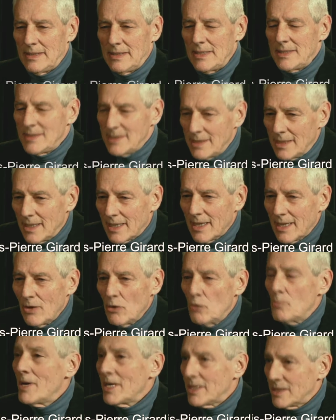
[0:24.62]
déciderait
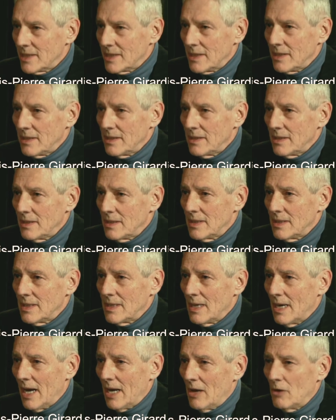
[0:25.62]
un matin,
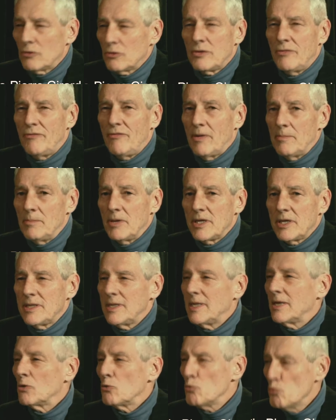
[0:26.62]
alors qu'il fabrique
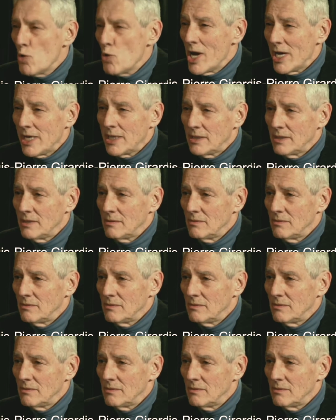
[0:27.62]
des rouets